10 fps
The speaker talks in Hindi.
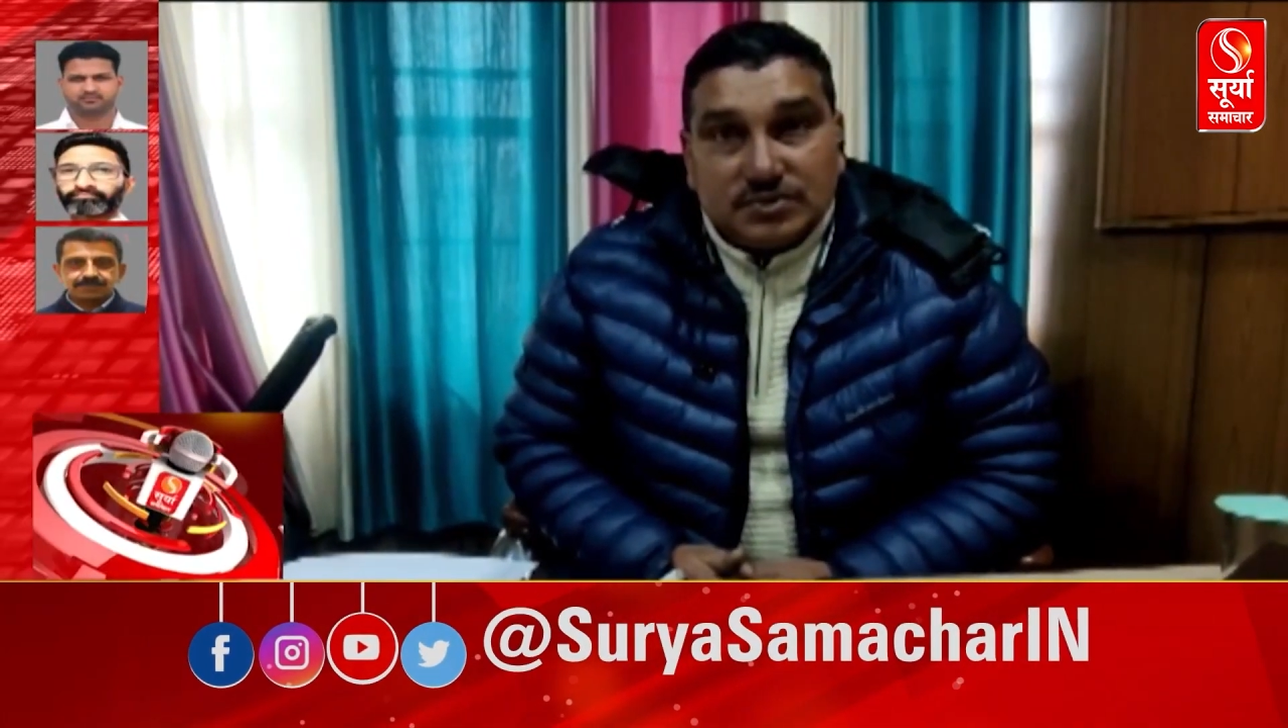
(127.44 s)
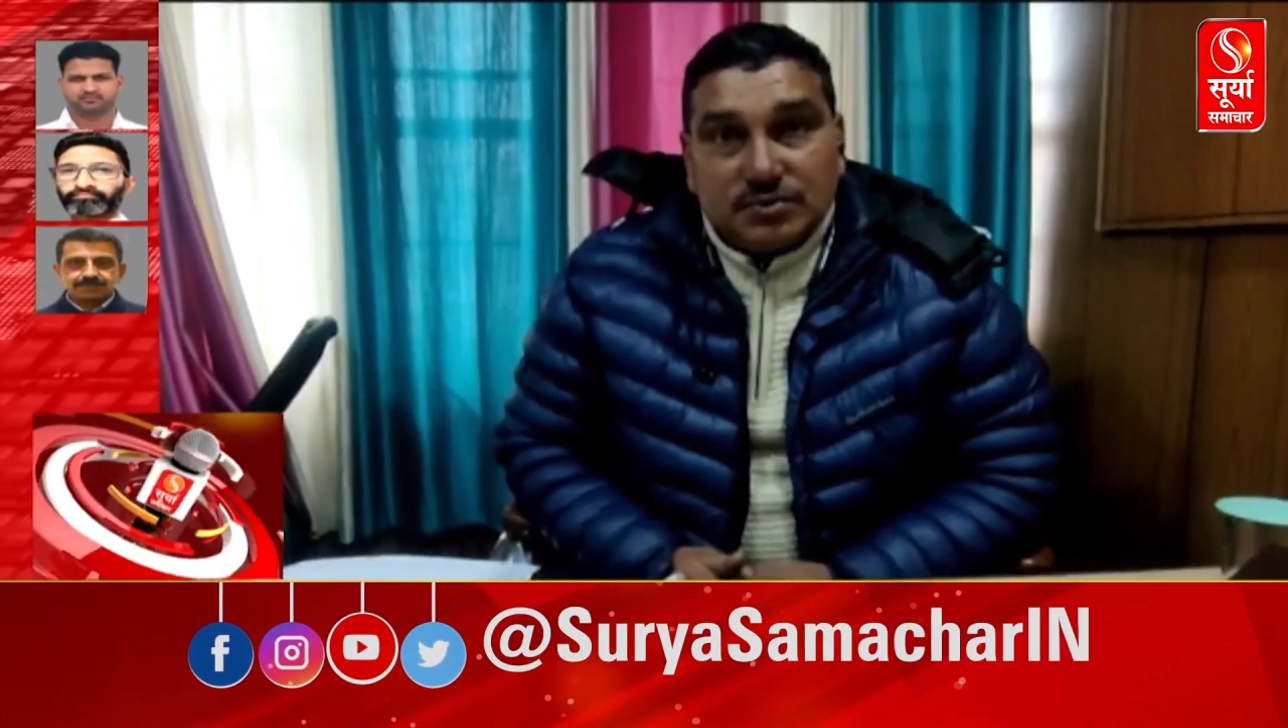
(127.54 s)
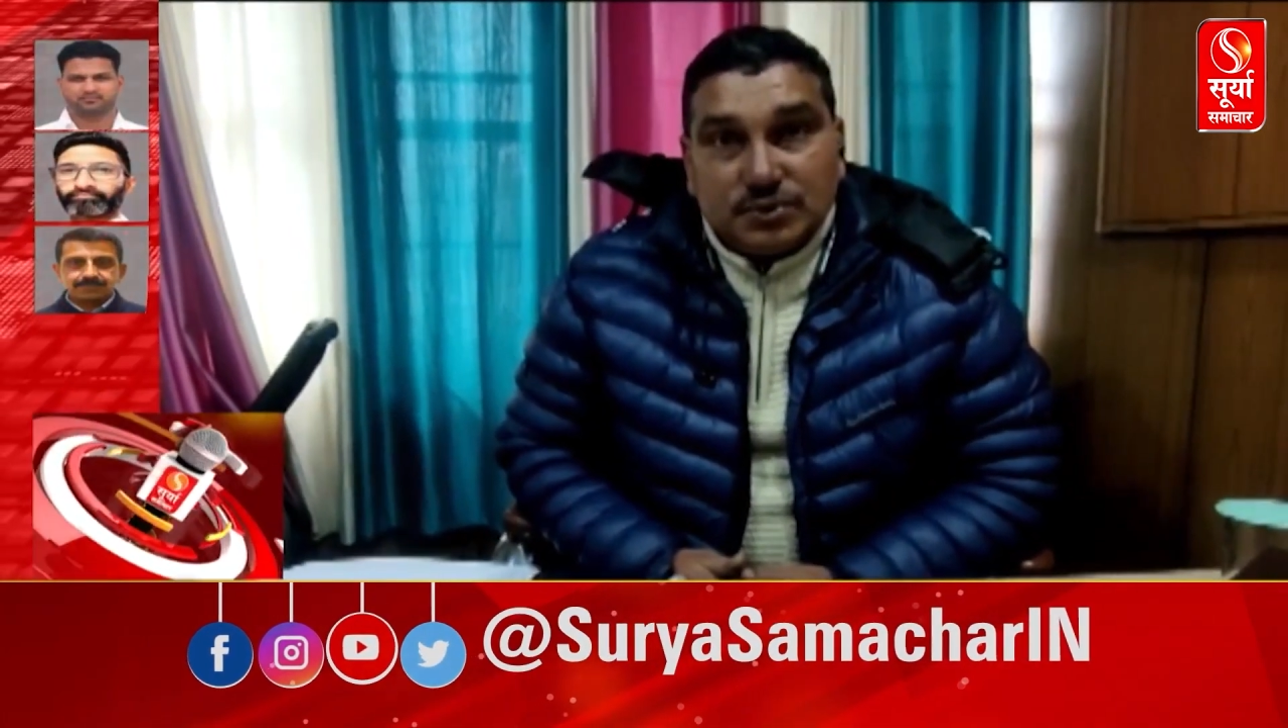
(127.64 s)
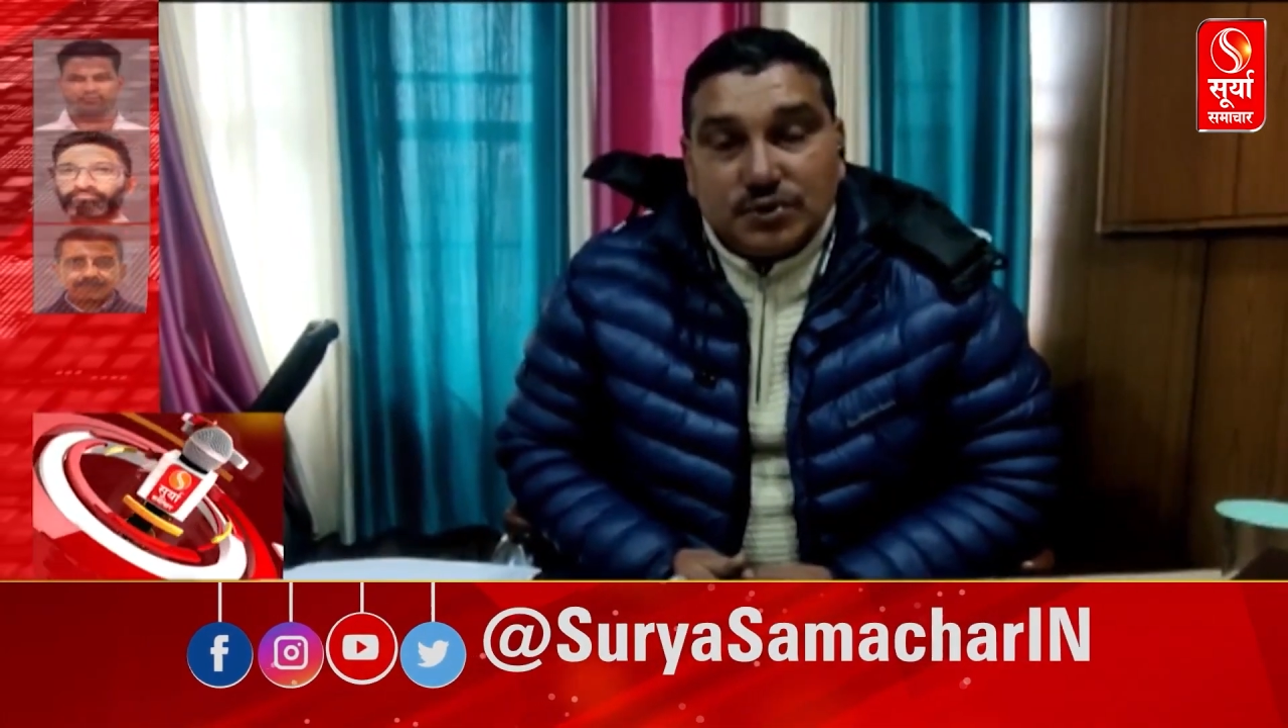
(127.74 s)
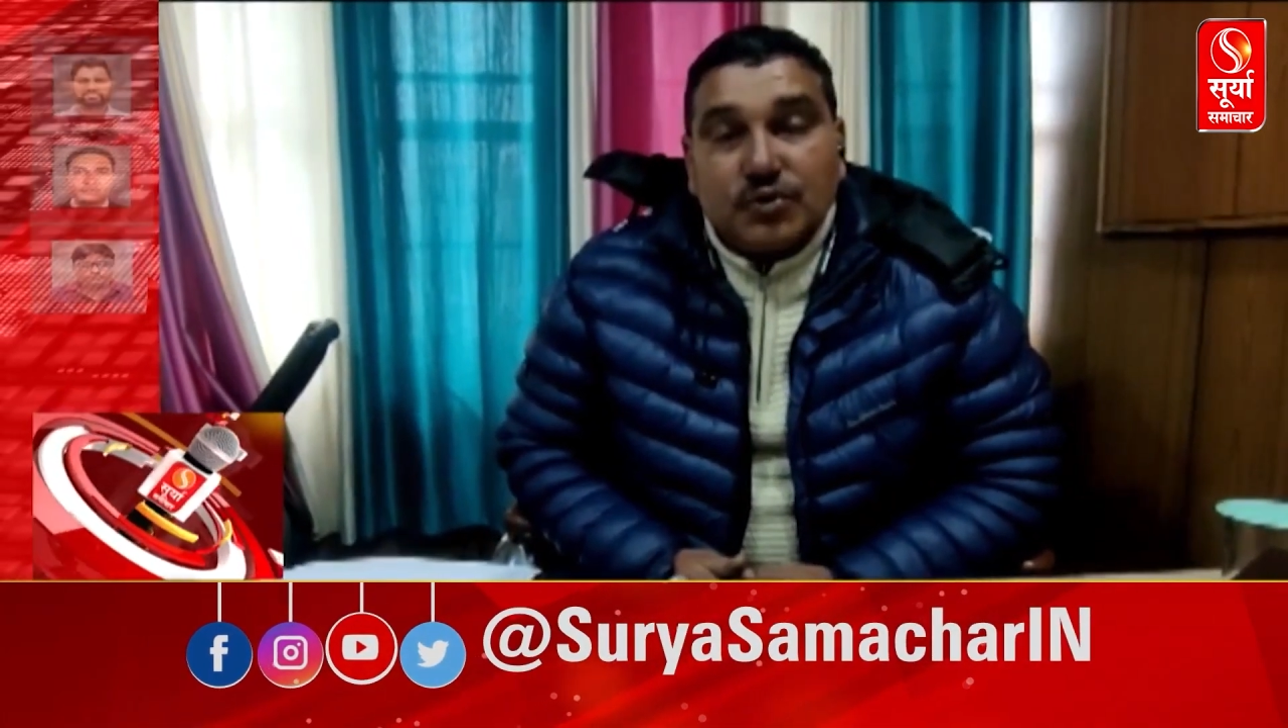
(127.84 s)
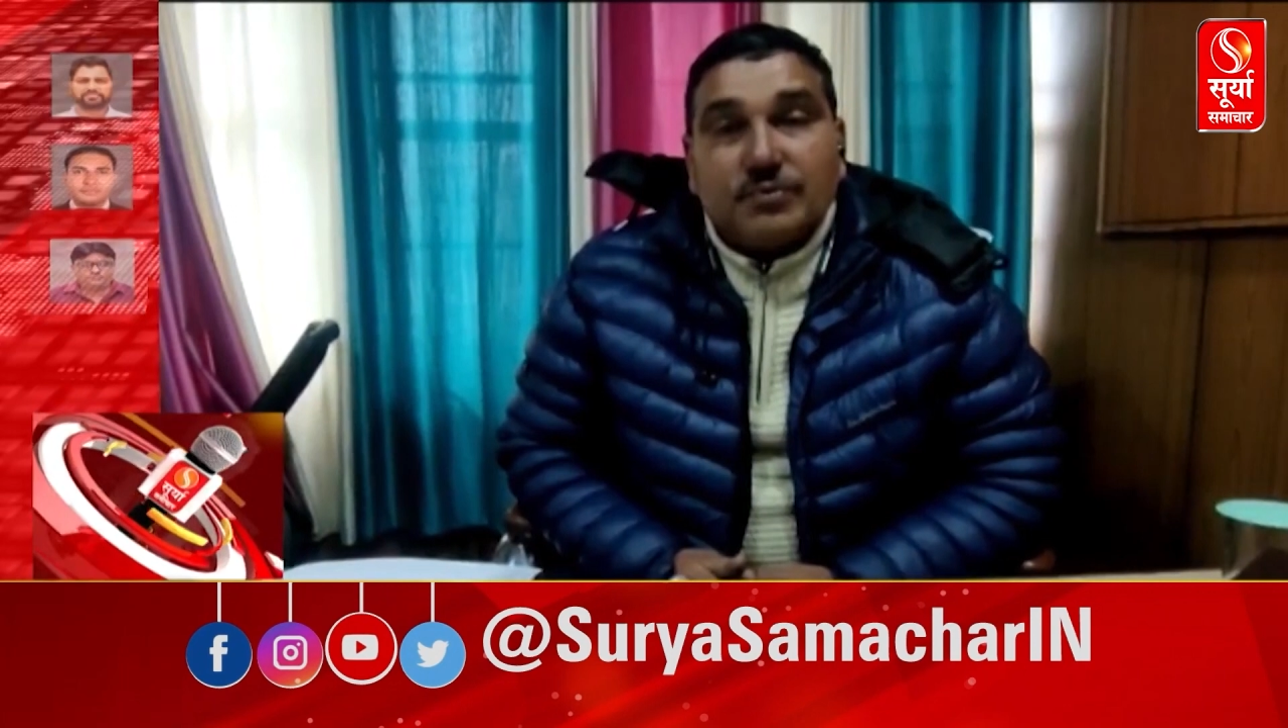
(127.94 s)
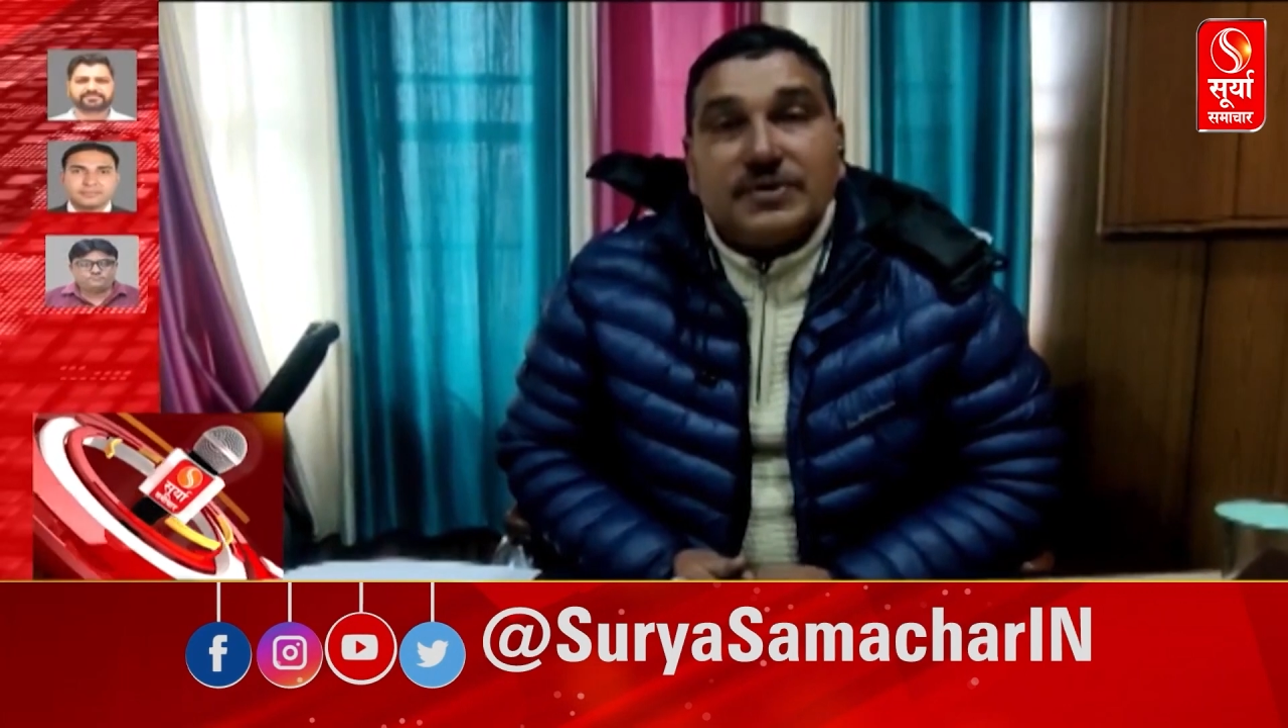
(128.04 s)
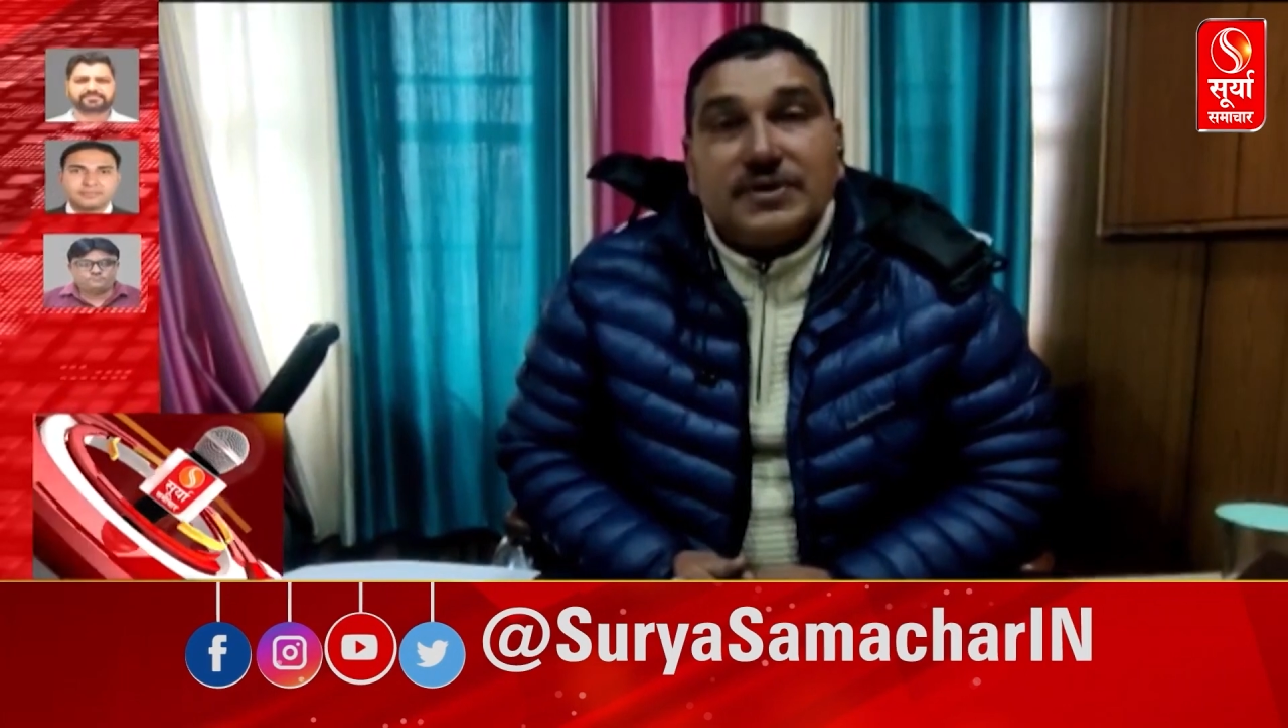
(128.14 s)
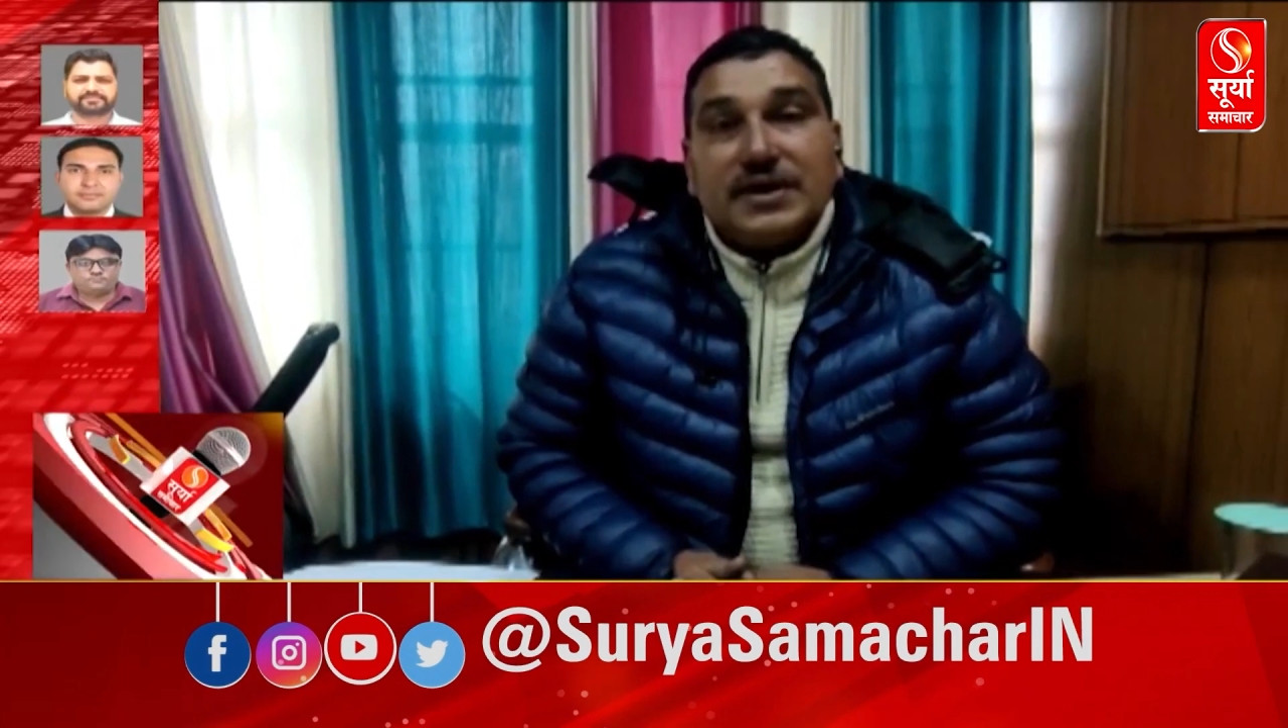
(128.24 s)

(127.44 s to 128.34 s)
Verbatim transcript: फूल गोभी